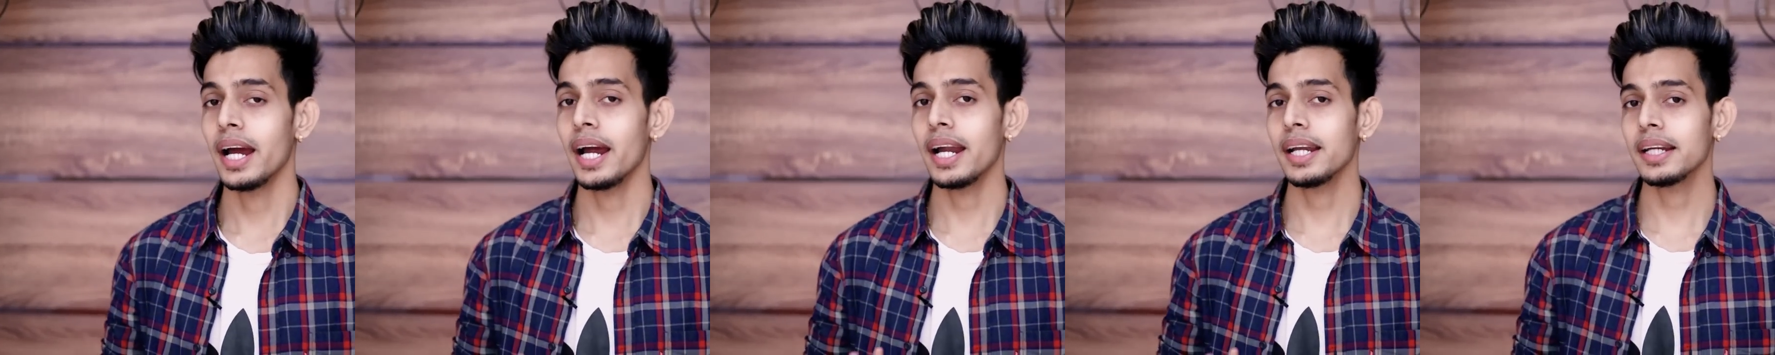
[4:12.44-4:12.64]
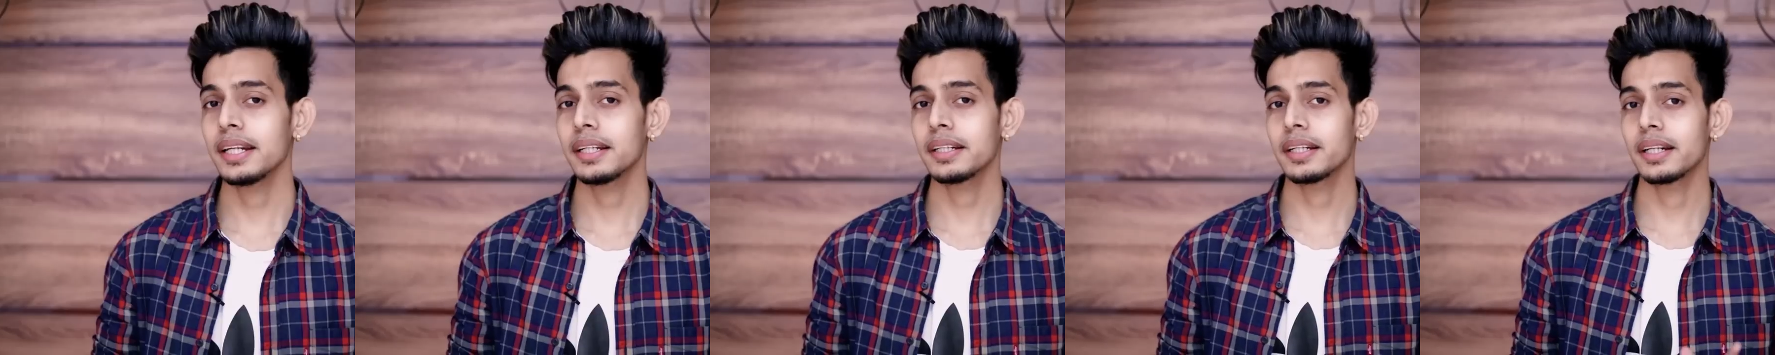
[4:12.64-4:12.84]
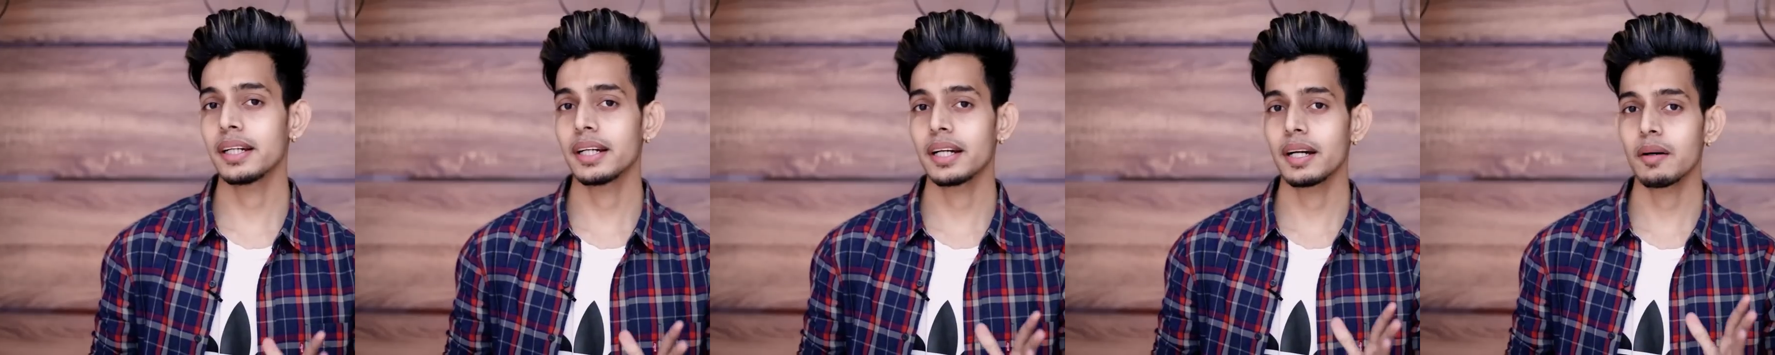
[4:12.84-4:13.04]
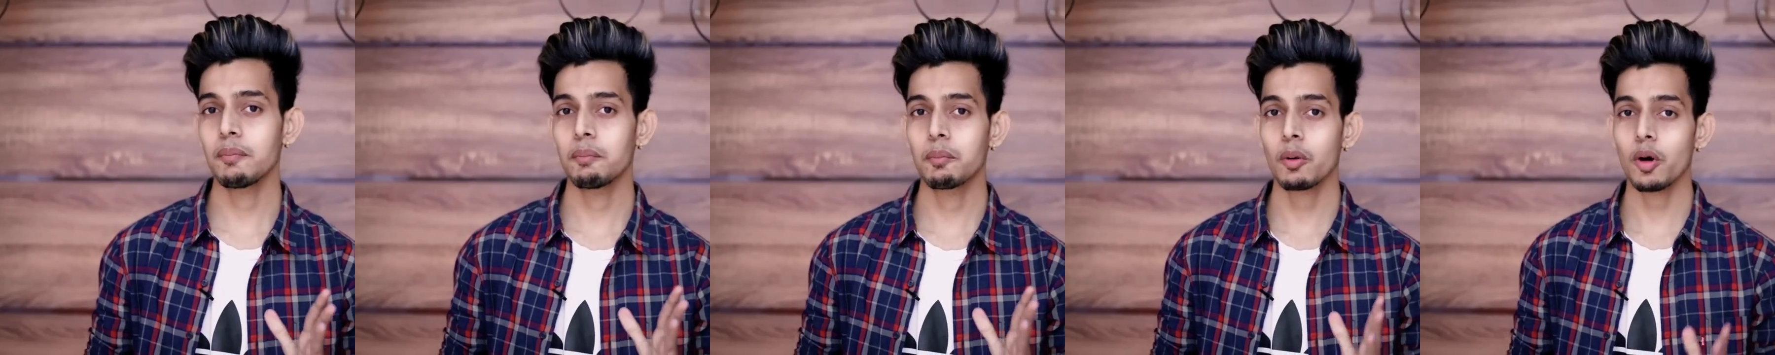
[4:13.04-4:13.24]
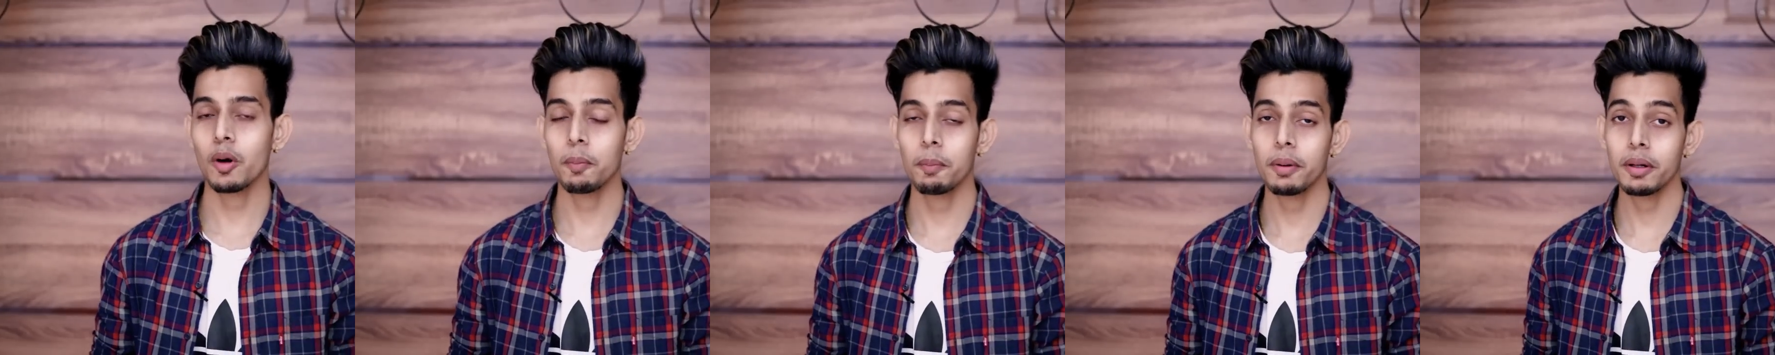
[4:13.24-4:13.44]
एंड
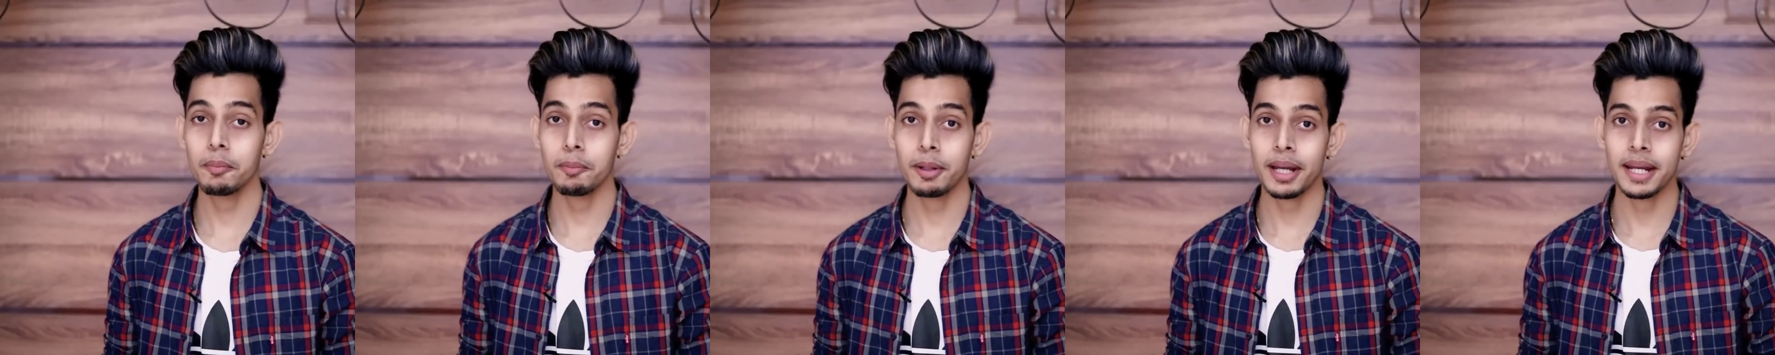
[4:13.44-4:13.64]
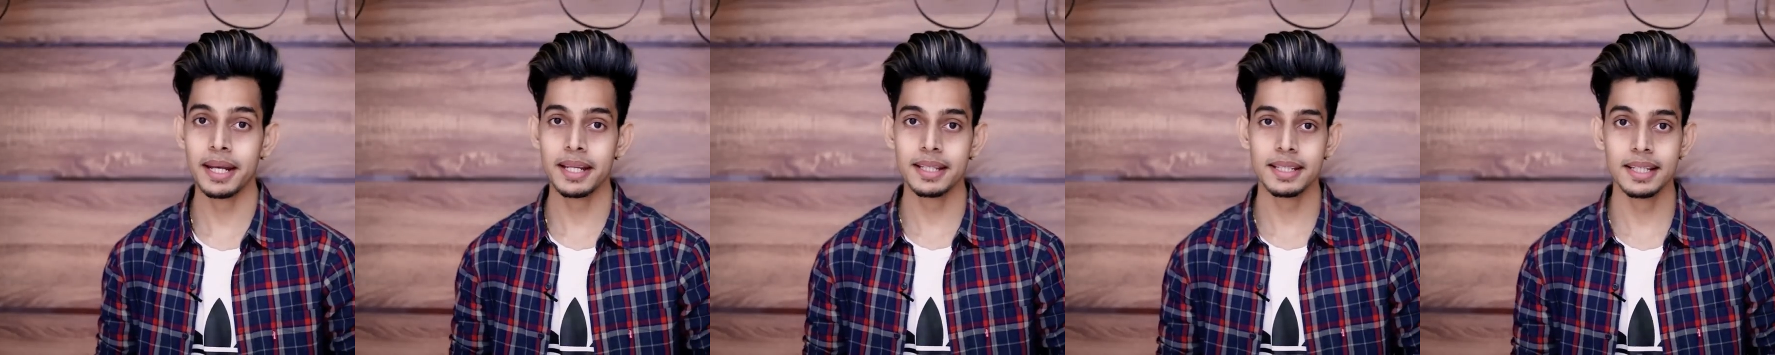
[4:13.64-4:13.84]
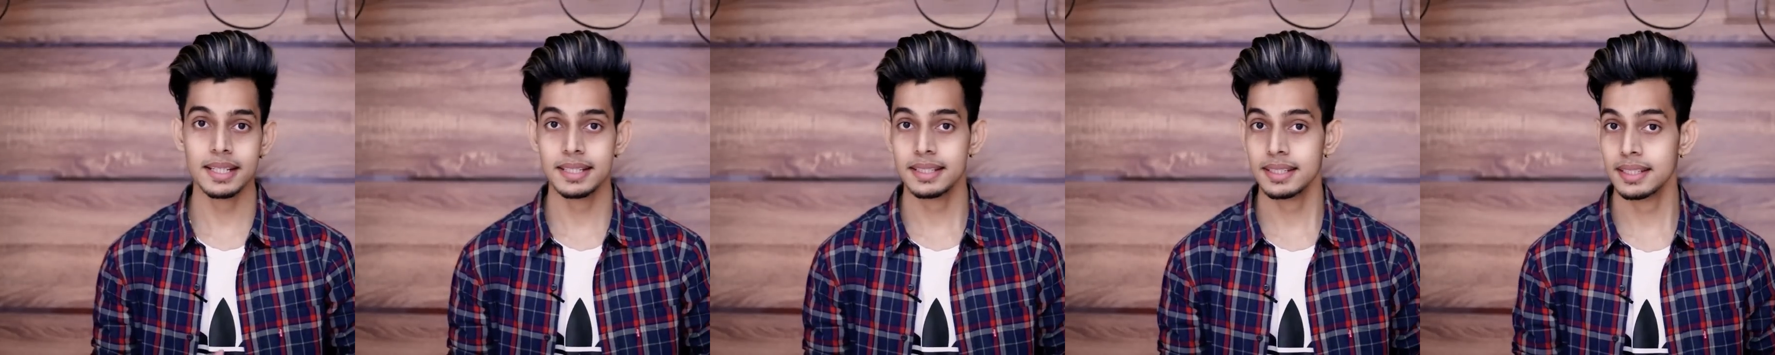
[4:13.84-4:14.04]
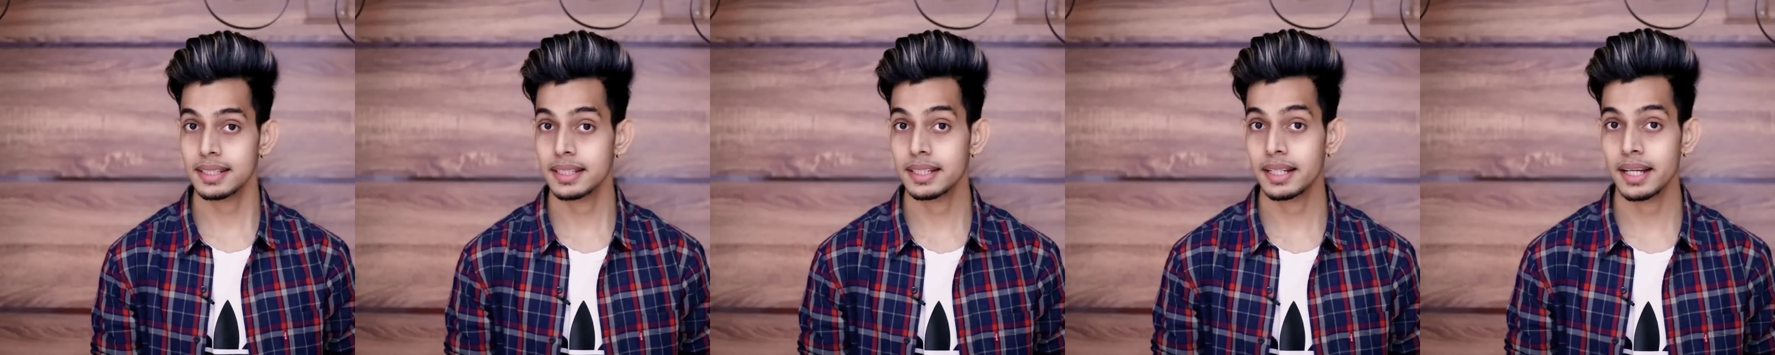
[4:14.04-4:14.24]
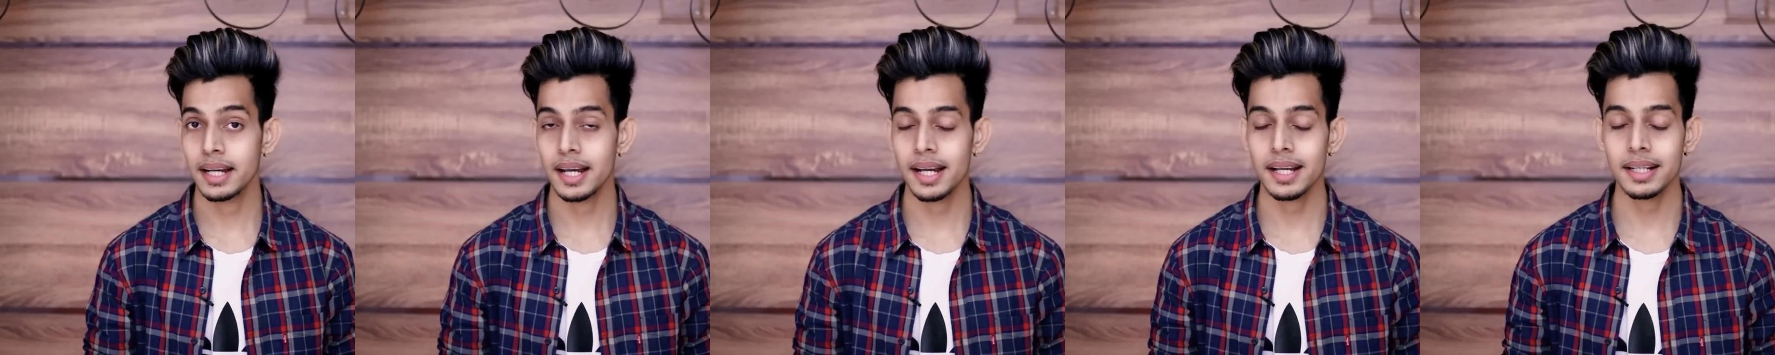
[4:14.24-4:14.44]
प्रॉपर uh, मैंने जैसे
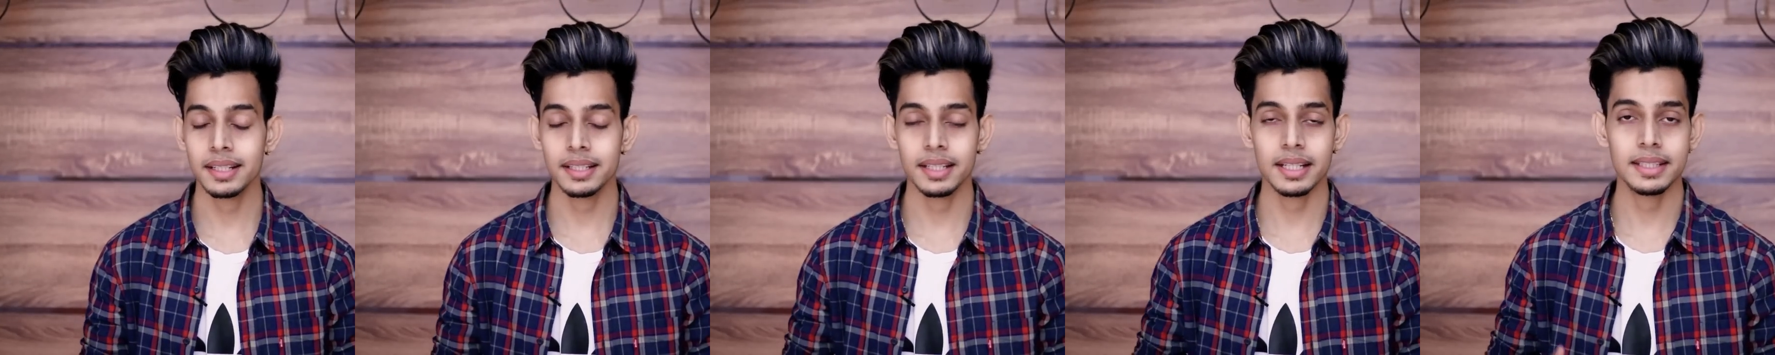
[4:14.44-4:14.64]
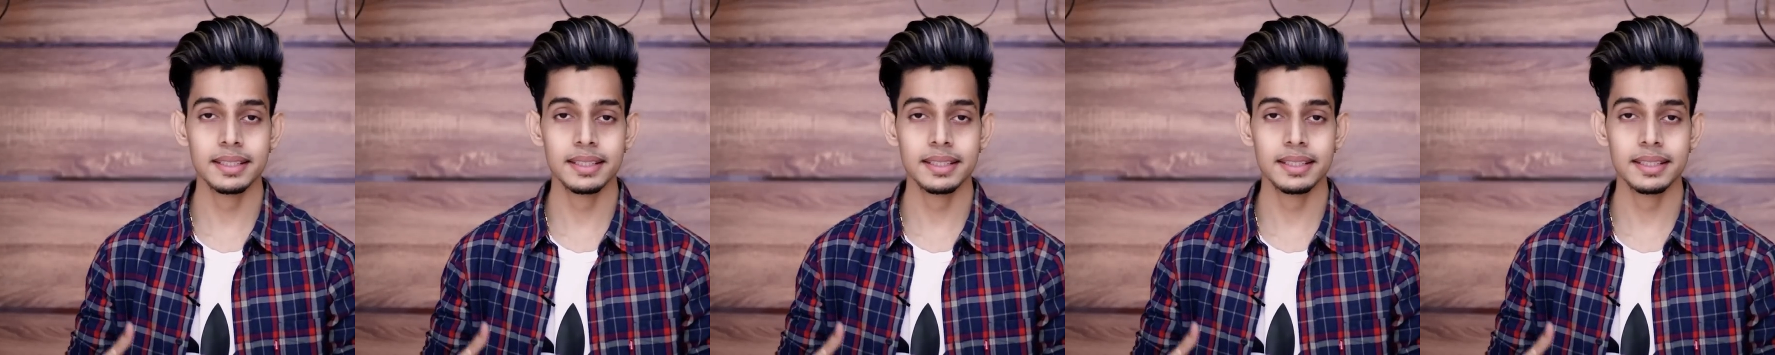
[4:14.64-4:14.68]
दिखा है